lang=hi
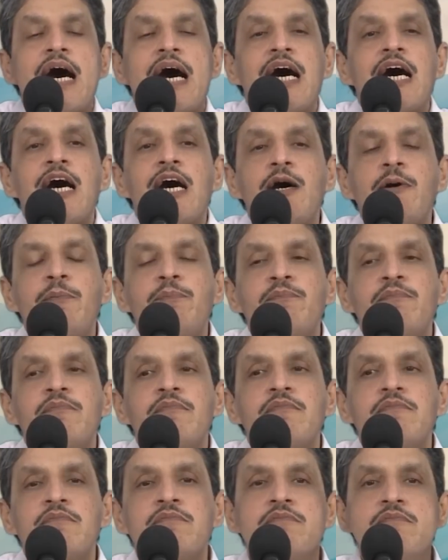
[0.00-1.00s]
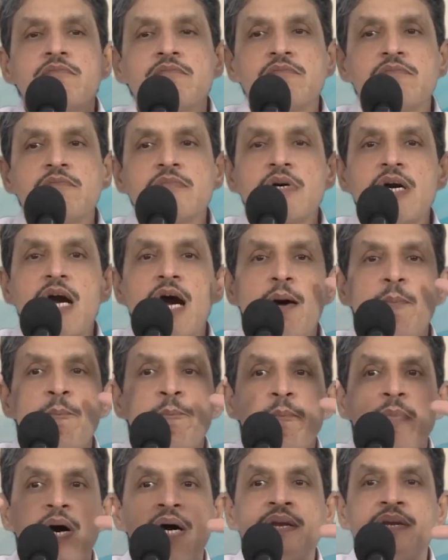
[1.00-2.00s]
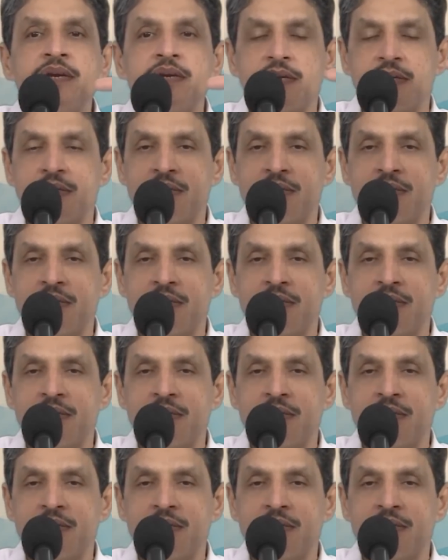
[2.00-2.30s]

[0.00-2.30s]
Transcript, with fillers: आपका मन